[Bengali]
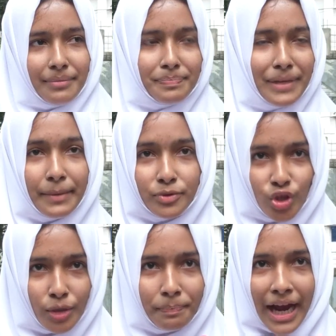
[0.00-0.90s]
আমি মানে
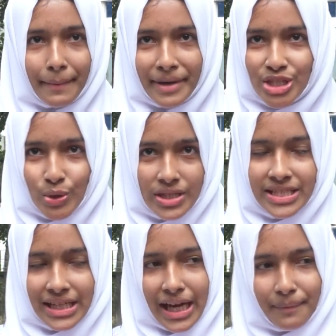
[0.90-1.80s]
যখন প্রাইমারি
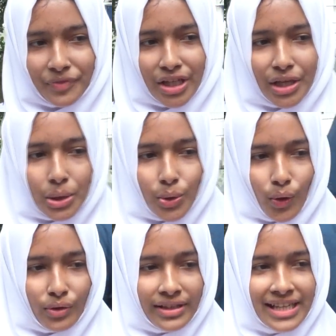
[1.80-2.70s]
স্কুলে ছিলাম
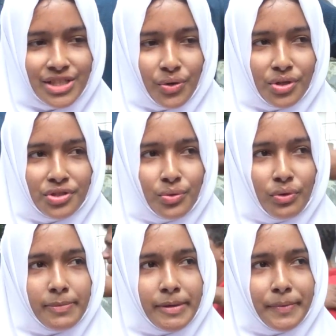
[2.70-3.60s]
তখন থেকে যখন
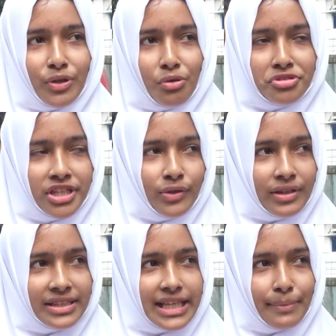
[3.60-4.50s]
স্কুলের বিভিন্ন
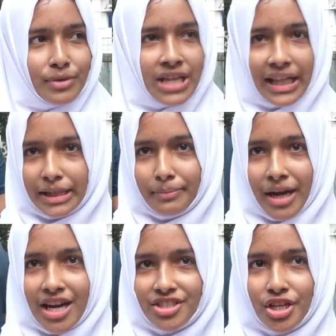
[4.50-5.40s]
অনুষ্ঠানগুলোতে যেমন সাতই
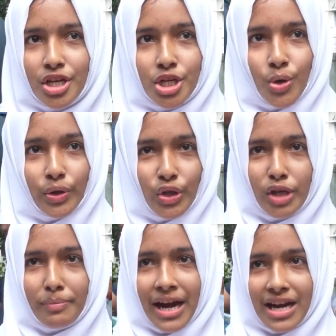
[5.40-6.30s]
মার্চ
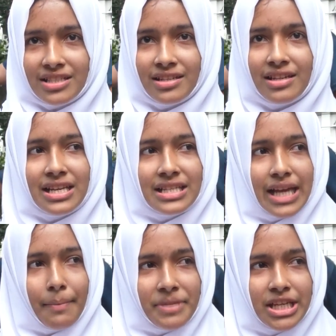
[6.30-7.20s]
সতেরোই মার্চ
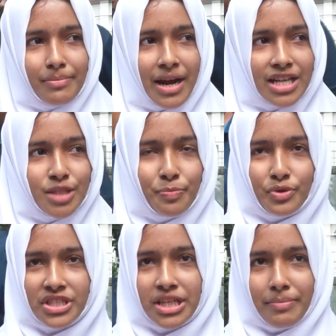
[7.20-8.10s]
ছাব্বিশে মার্চ
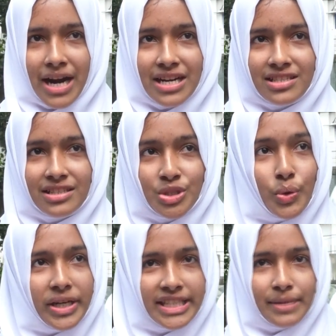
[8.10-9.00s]
পঁচিশে মার্চ
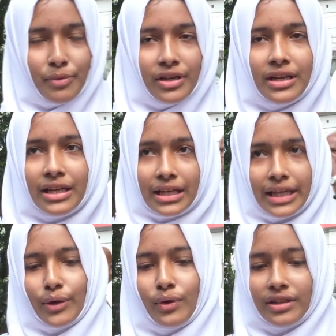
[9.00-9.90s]
ষোলোই ডিসেম্বর
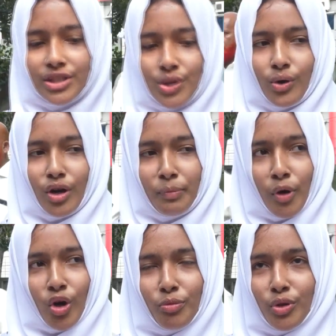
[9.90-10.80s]
এগুলোতে যখন
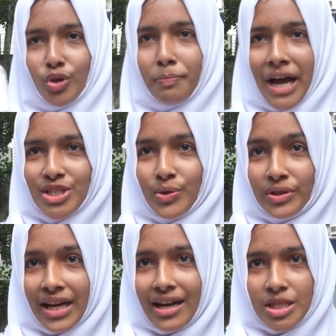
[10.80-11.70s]
বঙ্গবন্ধুর
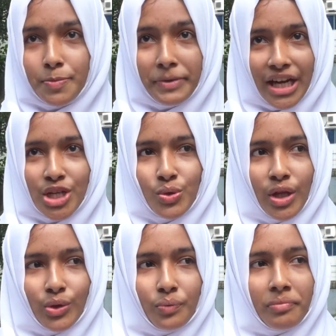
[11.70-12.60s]
ভাষণটা স্পিকারে
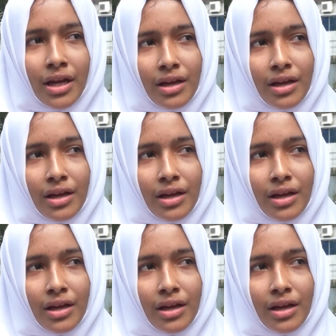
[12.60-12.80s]
শোনাতো